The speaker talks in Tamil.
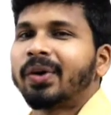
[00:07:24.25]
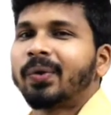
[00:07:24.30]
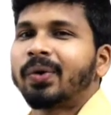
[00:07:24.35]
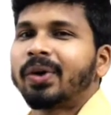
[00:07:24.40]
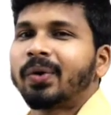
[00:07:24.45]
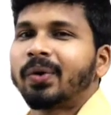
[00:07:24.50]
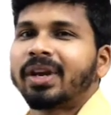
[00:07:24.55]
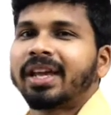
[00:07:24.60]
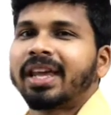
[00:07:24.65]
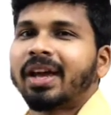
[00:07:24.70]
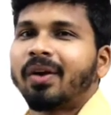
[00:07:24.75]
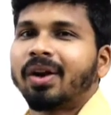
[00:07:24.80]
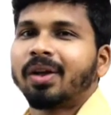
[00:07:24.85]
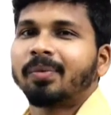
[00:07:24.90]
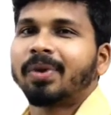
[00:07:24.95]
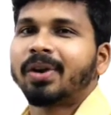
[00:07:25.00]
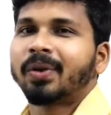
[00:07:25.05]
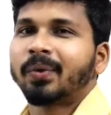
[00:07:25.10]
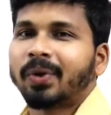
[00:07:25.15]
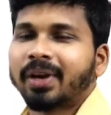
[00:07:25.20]
விட ஒரு
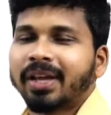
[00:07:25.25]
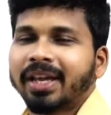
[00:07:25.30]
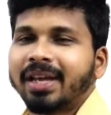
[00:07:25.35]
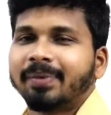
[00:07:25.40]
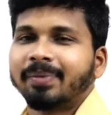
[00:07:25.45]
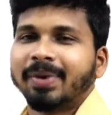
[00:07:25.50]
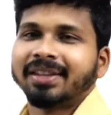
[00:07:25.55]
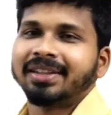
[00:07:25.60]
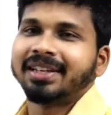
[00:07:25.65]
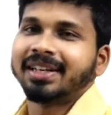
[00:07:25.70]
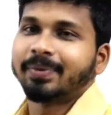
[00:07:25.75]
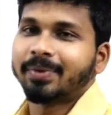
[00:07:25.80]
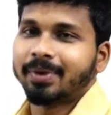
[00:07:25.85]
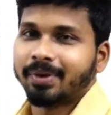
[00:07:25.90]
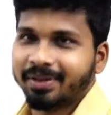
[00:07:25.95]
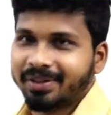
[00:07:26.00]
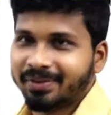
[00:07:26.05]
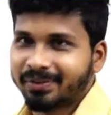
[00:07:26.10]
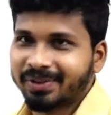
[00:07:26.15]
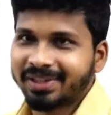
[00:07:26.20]
கேவலமான குரங்கை பார்த்துருக்கேன்
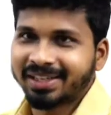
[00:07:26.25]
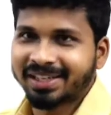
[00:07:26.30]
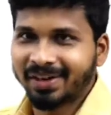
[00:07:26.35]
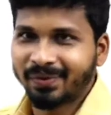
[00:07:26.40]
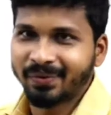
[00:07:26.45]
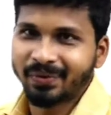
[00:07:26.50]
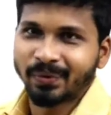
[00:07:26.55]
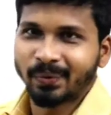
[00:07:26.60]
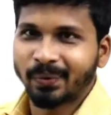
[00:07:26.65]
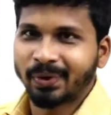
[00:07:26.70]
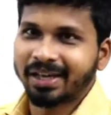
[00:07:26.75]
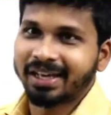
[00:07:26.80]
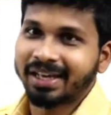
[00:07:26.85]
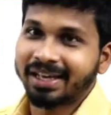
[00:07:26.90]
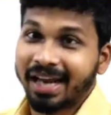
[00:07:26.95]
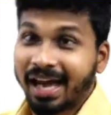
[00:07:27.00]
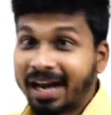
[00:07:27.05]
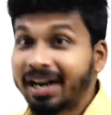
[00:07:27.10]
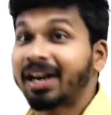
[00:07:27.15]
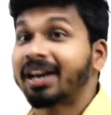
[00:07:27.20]
அப்படின்னு சொல்லிட்டு கவுண்டர் கொடுக்க
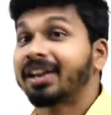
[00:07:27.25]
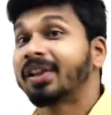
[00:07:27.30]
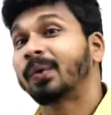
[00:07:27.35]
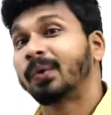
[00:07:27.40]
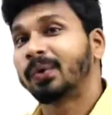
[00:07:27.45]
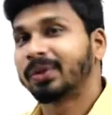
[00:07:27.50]
நானாக தான்